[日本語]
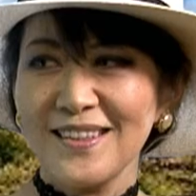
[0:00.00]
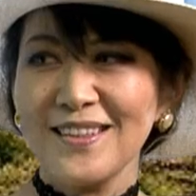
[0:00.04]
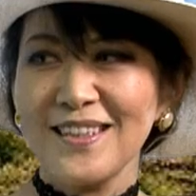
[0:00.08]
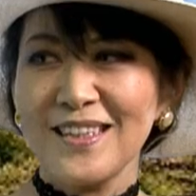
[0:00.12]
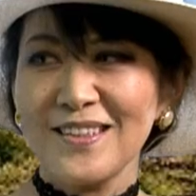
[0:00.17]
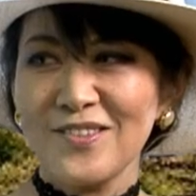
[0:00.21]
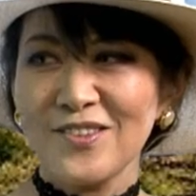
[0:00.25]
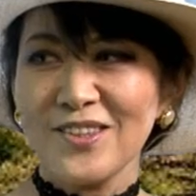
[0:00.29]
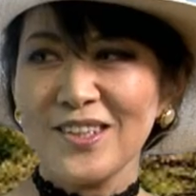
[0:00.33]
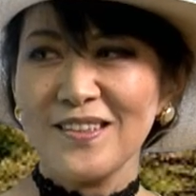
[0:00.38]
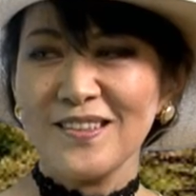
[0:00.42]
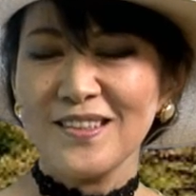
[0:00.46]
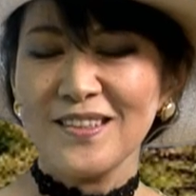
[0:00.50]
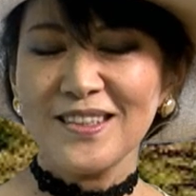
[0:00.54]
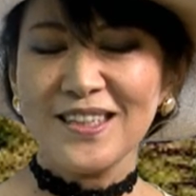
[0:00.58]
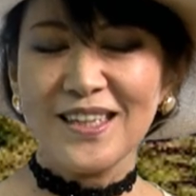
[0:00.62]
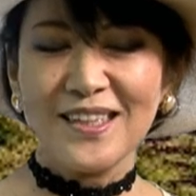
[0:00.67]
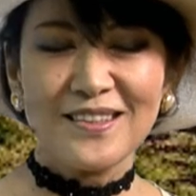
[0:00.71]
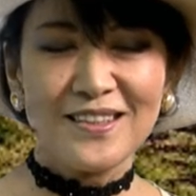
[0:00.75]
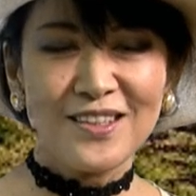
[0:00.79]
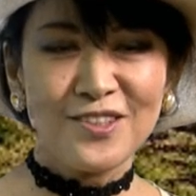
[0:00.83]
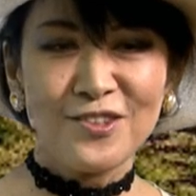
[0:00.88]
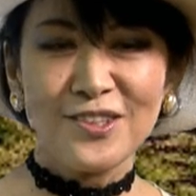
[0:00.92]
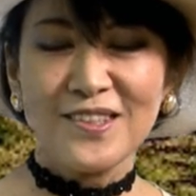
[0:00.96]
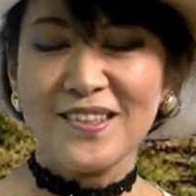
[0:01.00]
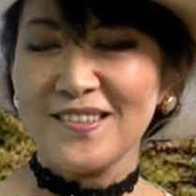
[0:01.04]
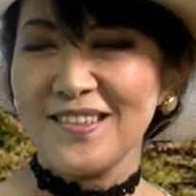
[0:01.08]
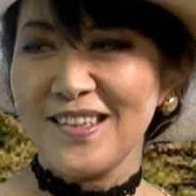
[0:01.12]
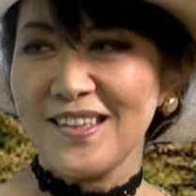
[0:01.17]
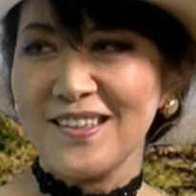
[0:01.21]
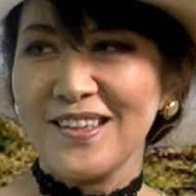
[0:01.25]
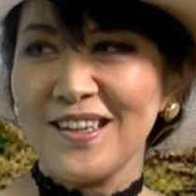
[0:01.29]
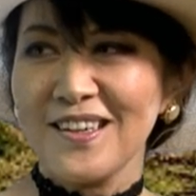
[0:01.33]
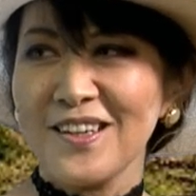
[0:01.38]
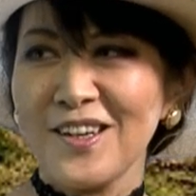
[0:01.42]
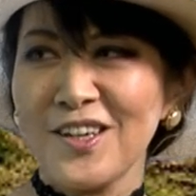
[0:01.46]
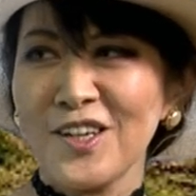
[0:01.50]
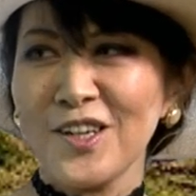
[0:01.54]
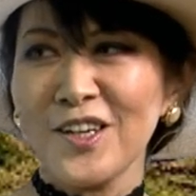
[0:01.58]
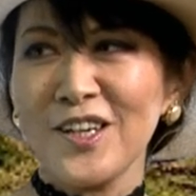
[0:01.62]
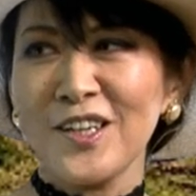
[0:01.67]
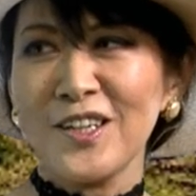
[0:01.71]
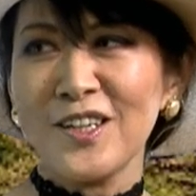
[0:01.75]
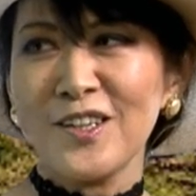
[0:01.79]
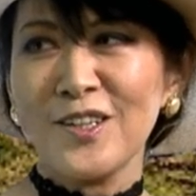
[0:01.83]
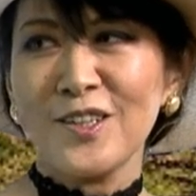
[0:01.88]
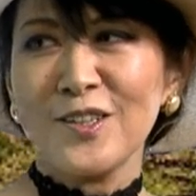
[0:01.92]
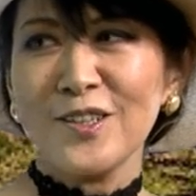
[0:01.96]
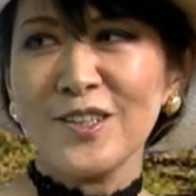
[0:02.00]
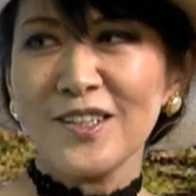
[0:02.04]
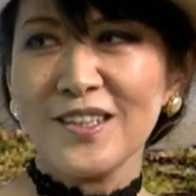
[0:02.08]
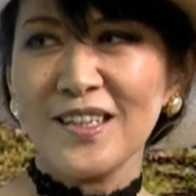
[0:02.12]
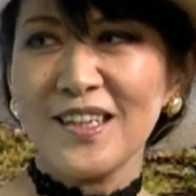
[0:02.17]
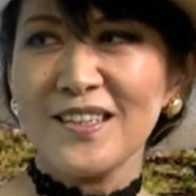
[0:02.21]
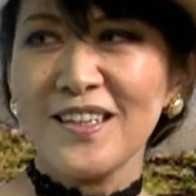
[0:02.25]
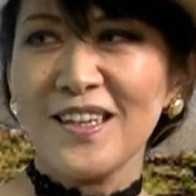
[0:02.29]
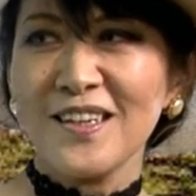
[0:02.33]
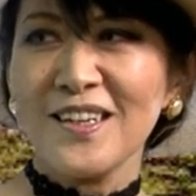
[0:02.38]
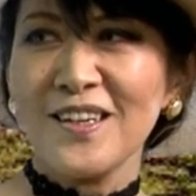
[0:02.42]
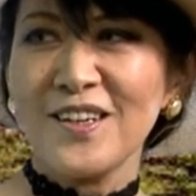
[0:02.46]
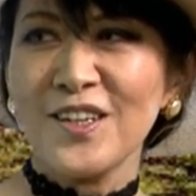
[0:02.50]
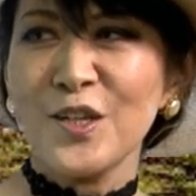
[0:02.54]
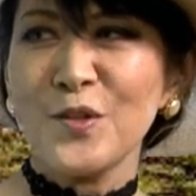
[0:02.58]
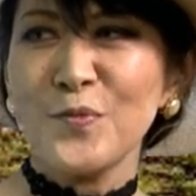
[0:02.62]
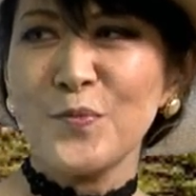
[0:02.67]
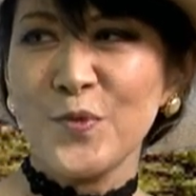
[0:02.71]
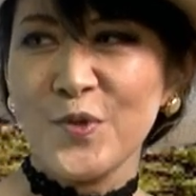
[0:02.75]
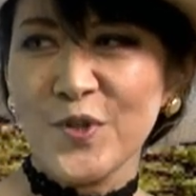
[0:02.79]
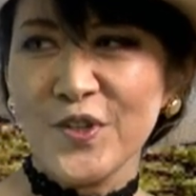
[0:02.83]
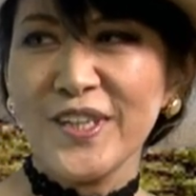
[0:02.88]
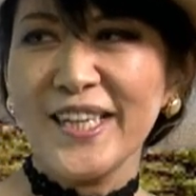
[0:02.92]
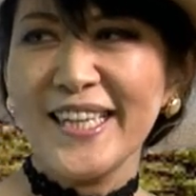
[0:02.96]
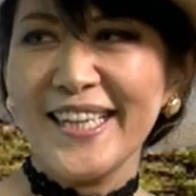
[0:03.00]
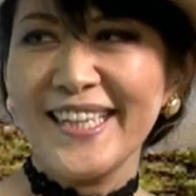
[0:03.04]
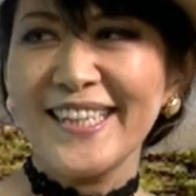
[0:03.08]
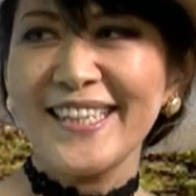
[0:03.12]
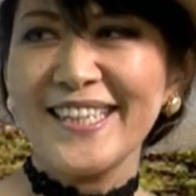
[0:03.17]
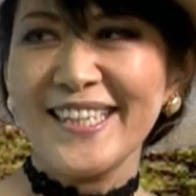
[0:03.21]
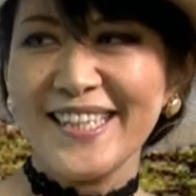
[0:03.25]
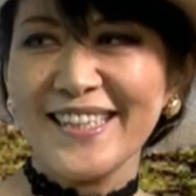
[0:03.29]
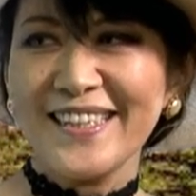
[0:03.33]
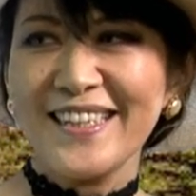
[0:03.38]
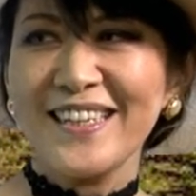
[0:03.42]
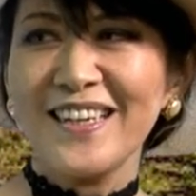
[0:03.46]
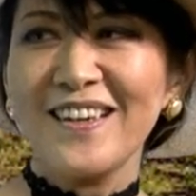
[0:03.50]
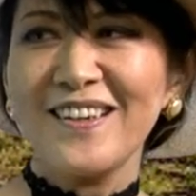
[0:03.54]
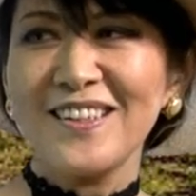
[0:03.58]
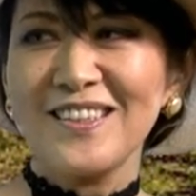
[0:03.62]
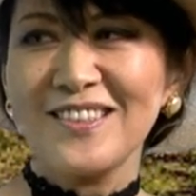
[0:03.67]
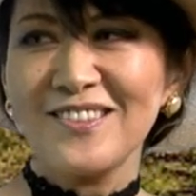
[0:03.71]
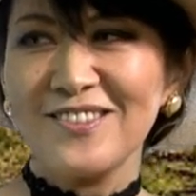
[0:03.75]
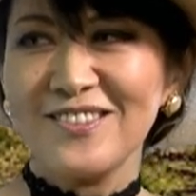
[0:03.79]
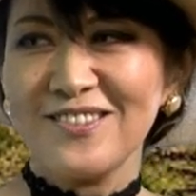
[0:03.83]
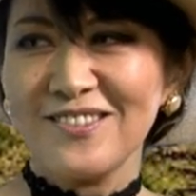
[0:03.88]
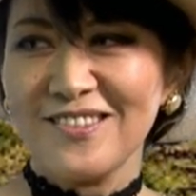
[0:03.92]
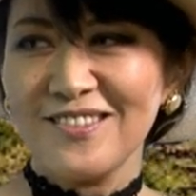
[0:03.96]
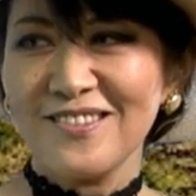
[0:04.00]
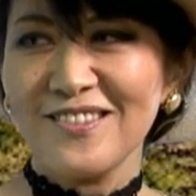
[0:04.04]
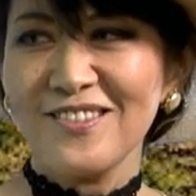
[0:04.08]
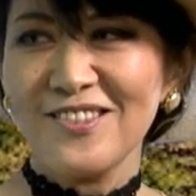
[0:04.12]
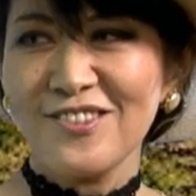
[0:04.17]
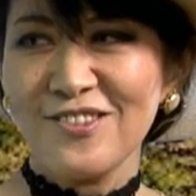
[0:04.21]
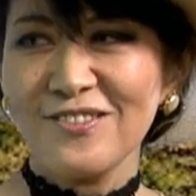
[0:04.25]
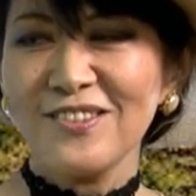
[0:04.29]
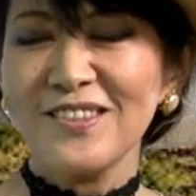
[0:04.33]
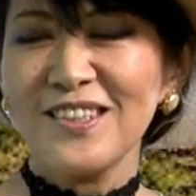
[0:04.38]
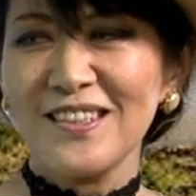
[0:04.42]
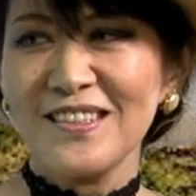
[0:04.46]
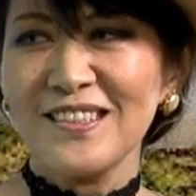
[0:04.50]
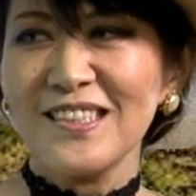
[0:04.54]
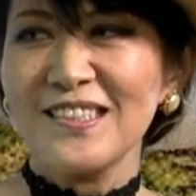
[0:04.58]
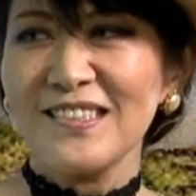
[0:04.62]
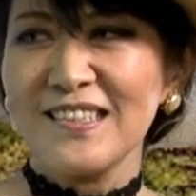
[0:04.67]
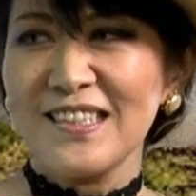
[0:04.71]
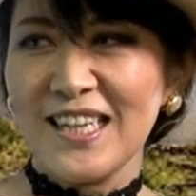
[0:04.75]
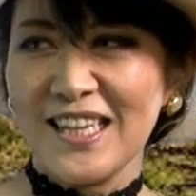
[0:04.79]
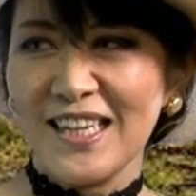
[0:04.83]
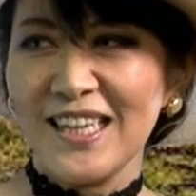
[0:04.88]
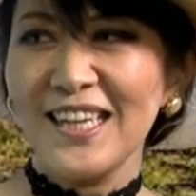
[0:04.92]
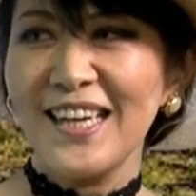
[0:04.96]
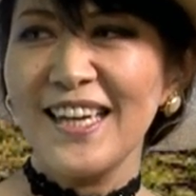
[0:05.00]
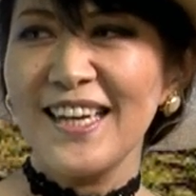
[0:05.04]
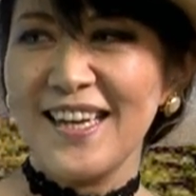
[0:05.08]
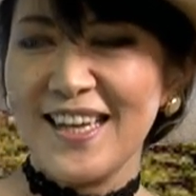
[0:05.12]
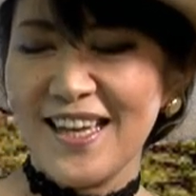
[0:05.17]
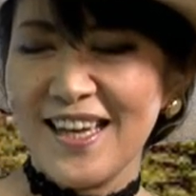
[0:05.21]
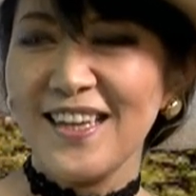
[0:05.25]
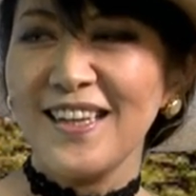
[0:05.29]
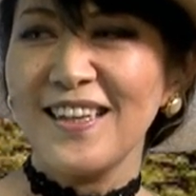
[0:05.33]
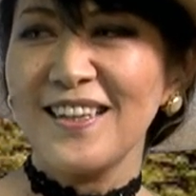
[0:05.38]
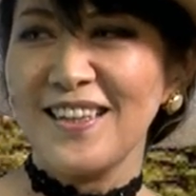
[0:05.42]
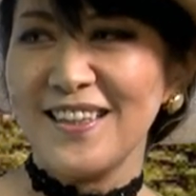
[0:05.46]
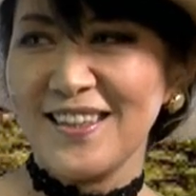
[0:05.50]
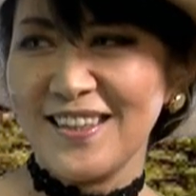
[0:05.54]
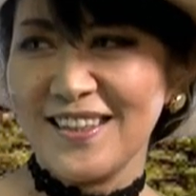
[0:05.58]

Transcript: あの買ってくださったからから方からも人気がある曲なんですね。うん、は